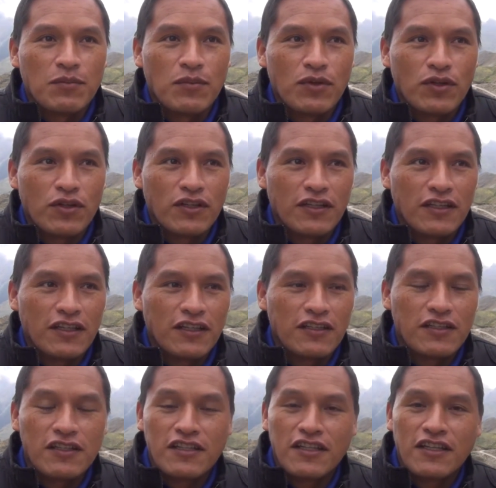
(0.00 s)
muy
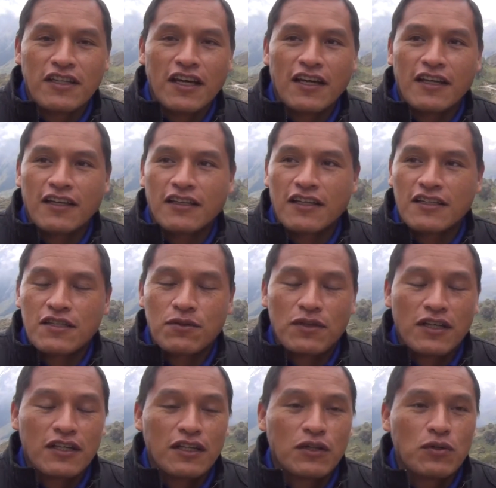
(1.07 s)
reñida en la
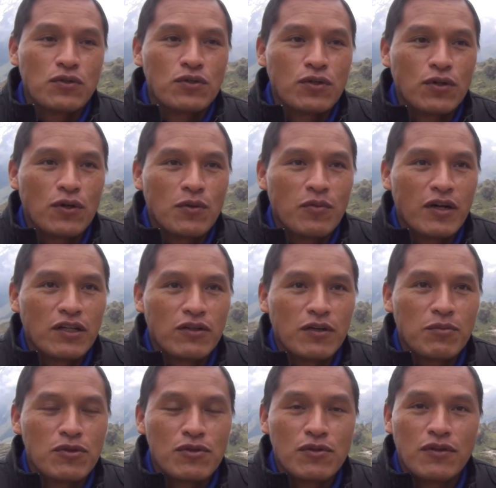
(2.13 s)
ciudad de Cusco. Bueno,
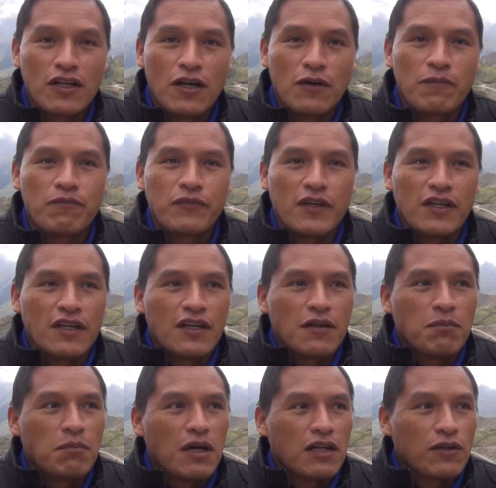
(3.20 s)
hemos logrado
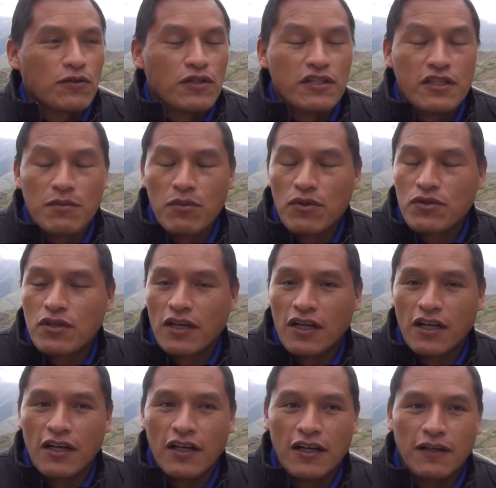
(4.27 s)
valiosísimos...
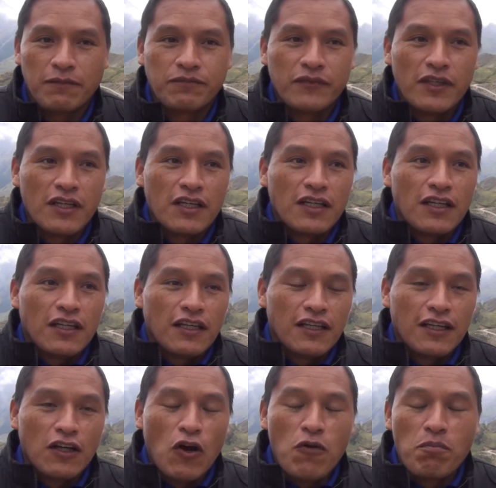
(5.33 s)
Ah,
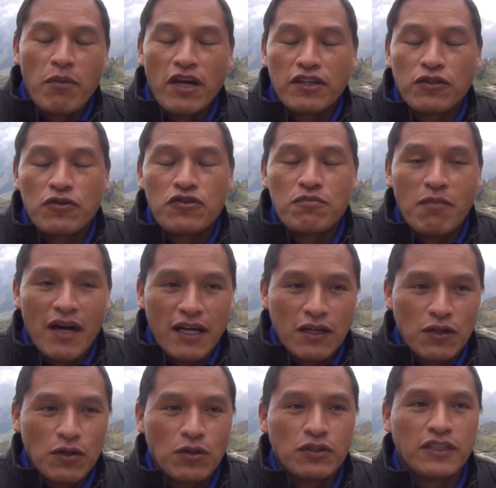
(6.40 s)
eh, convenios
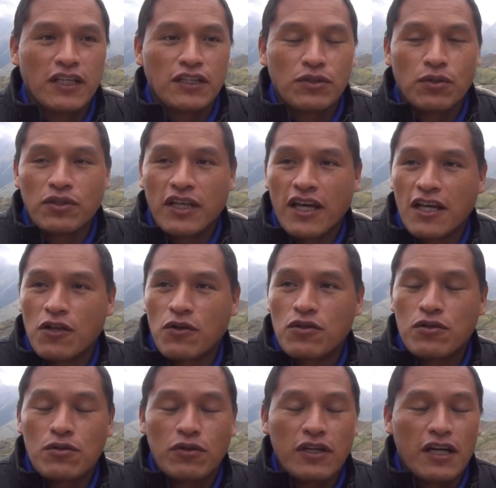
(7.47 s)
marco, dentro de
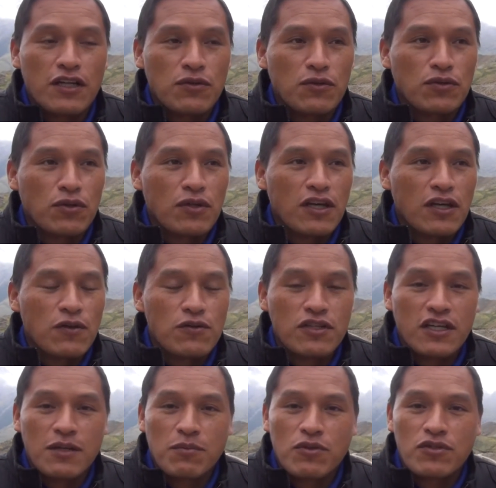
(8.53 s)
ellos, lo que es uno de
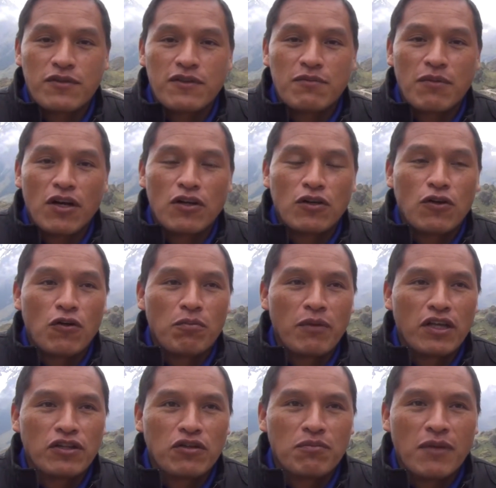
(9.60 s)
ellos, que hemos firmado el
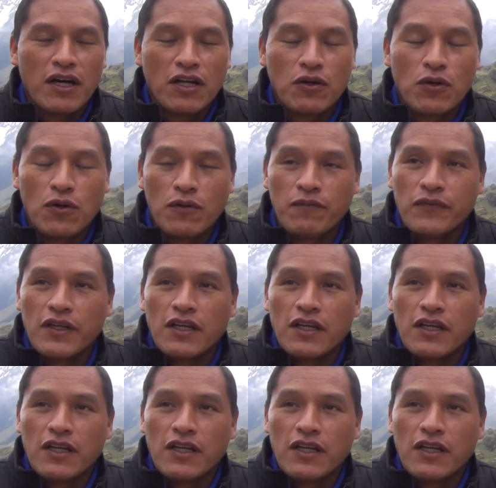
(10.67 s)
convenio marco